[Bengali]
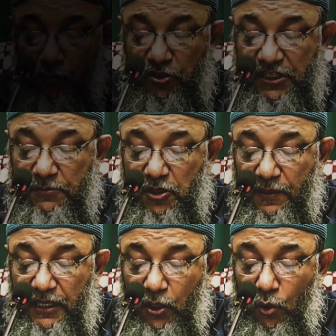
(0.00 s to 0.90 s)
মুসলিম
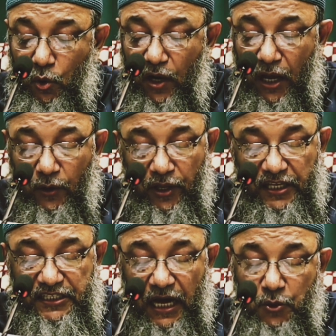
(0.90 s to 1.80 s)
সমাজের কোনো
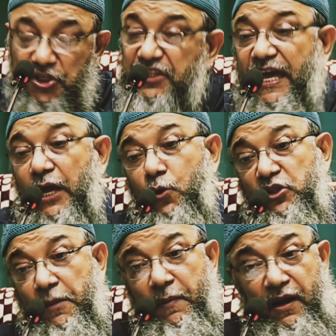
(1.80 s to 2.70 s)
নাগরিকই যা খুশি তাই
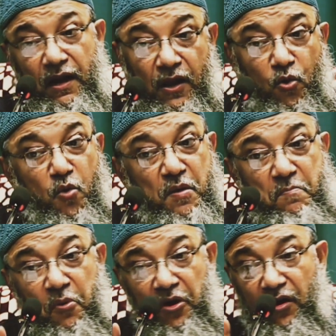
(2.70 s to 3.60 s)
করতে পারেন না খুব
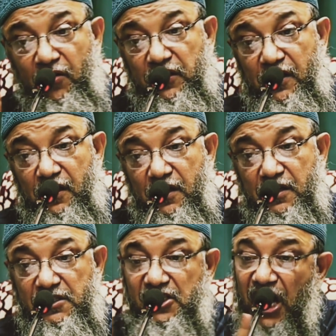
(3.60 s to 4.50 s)
ইম্পর্টেন্ট কথা
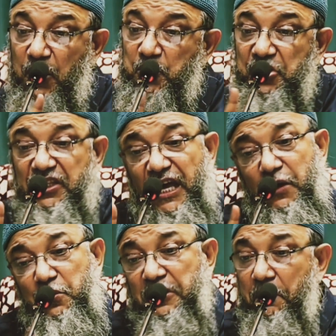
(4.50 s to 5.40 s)
যা খুশি
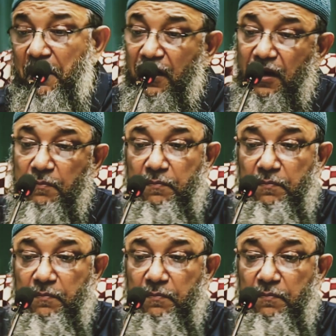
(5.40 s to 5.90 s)
তাই করতে পারেন